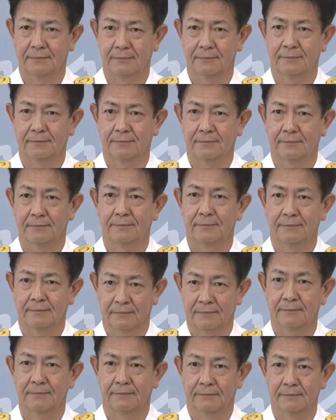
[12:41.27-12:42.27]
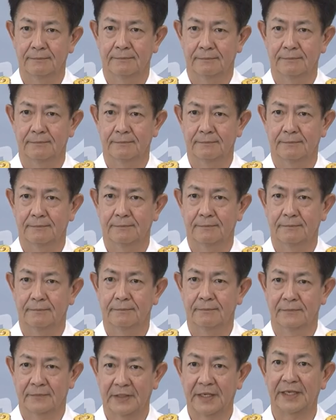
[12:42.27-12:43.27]
対応していくか、いくべきか、
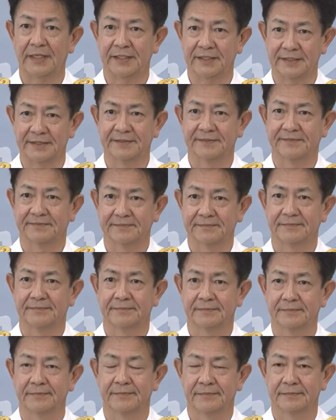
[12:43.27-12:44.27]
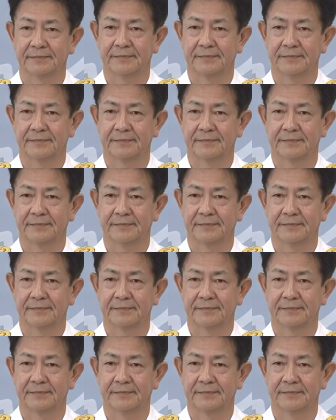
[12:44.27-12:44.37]
はい、あのお考えお願いしま